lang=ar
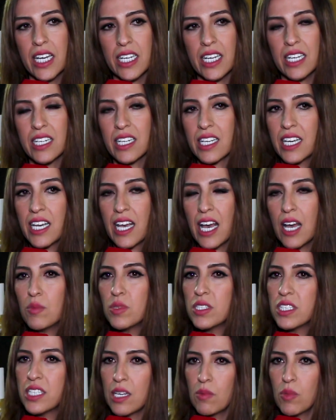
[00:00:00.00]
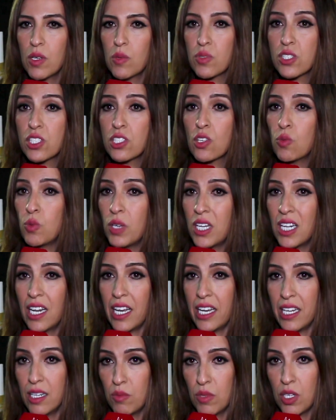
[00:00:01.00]
كان كيامن دائما بالتكوين
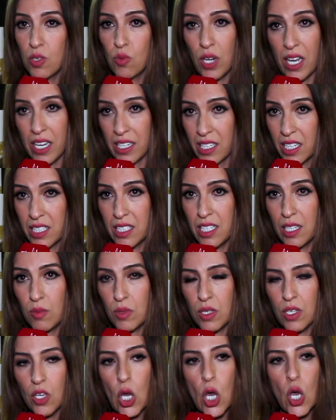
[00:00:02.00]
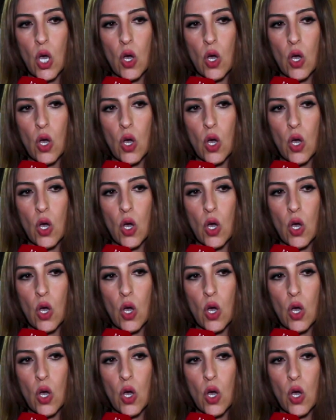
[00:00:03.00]
العلمي والاكاديمي